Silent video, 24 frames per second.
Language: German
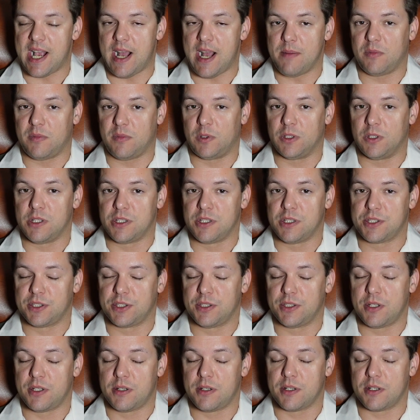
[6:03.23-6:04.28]
und
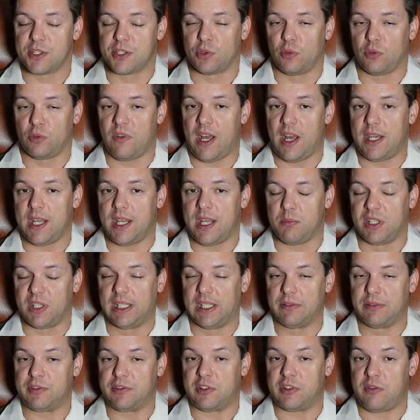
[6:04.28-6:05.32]
äh, so war der
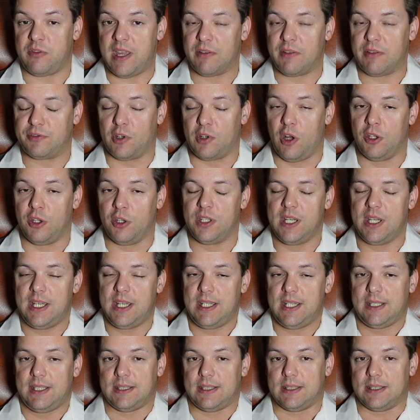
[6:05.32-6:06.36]
Begriff Querfront
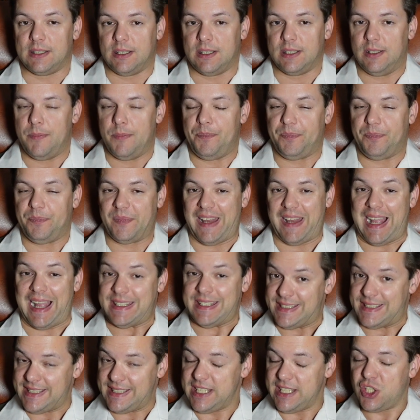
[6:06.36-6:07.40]
ähm, an
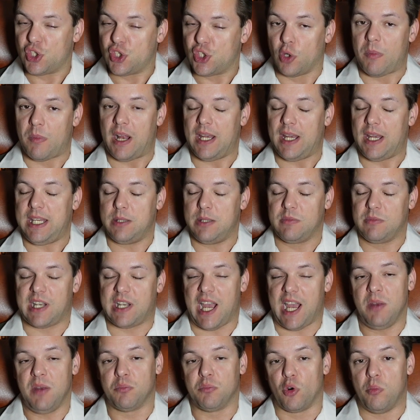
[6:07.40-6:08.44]
sich schon mal eben
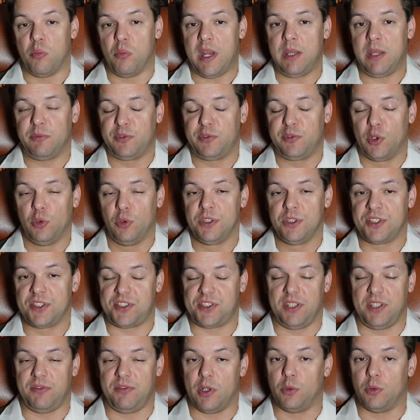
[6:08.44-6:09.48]
kein Problem für uns,
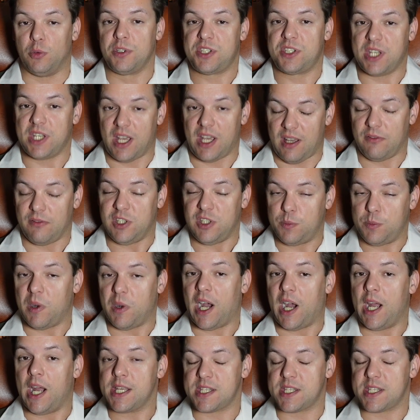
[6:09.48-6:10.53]
die wir uns ja, wie ich
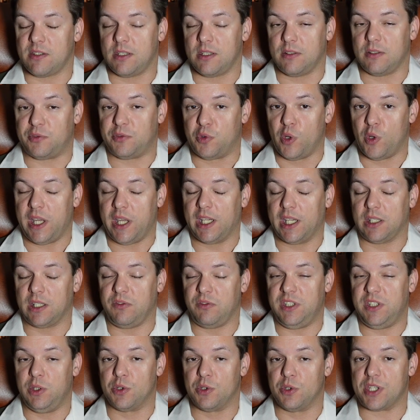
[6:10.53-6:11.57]
bereits in vorherigen
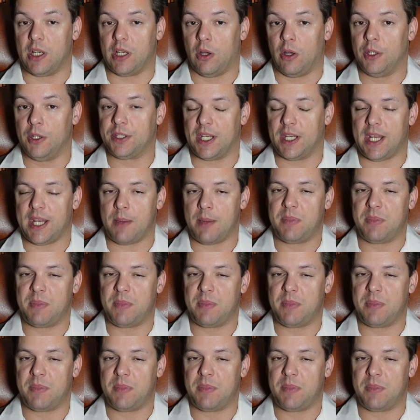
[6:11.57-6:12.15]
Videos erläutert habe,